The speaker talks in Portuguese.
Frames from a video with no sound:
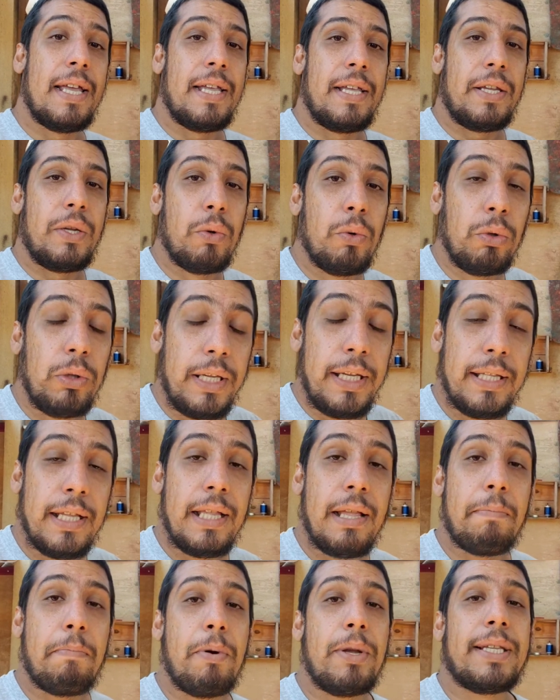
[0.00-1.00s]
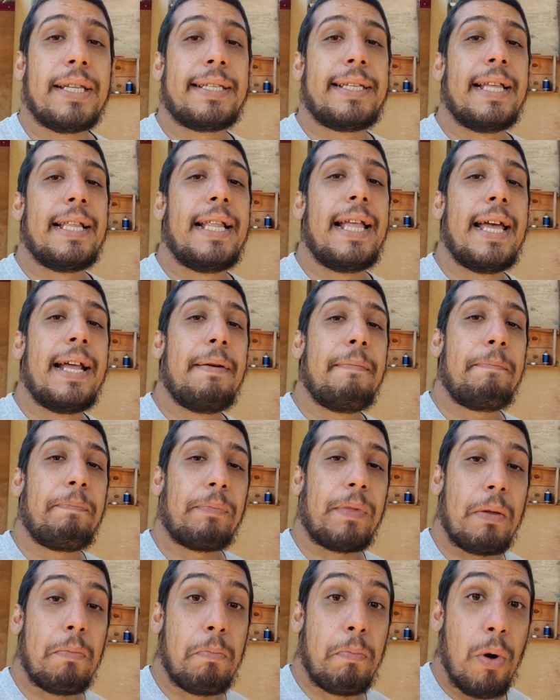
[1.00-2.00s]
engolida, depois acelera.
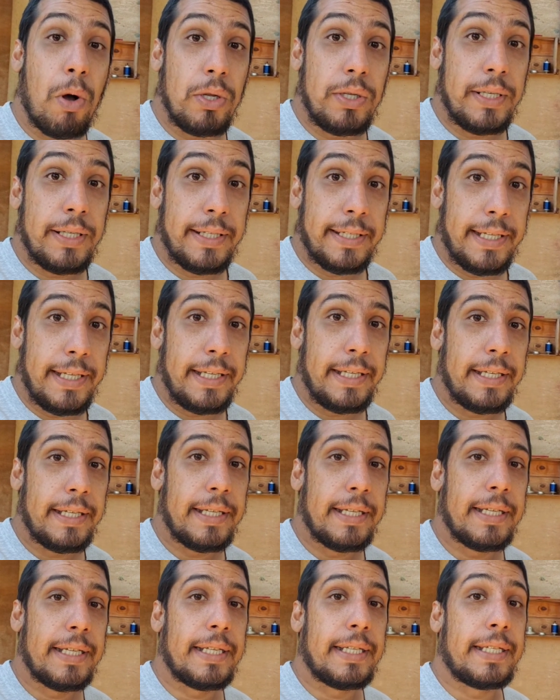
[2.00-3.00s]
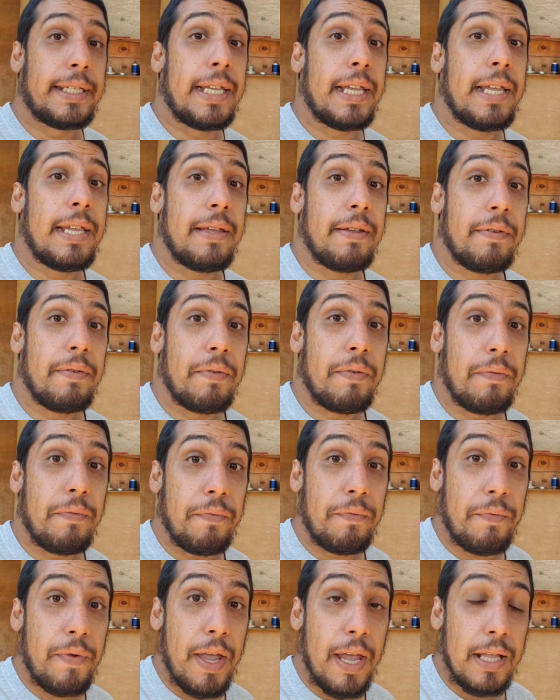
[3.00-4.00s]
Pode sim ser
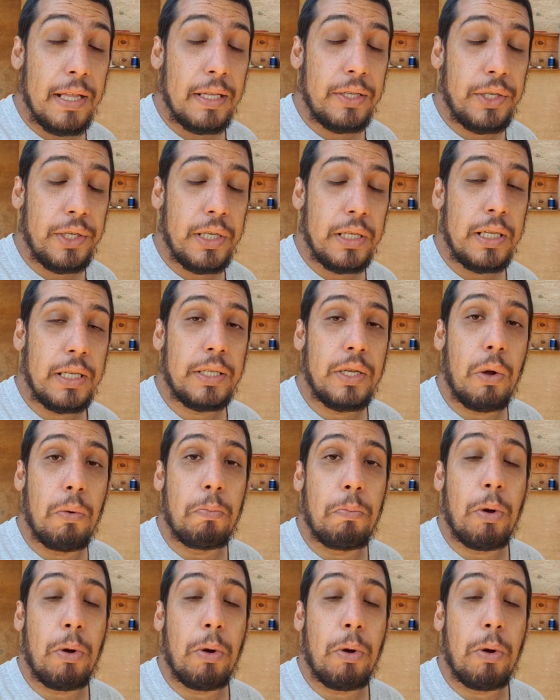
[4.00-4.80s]
vela de ignição.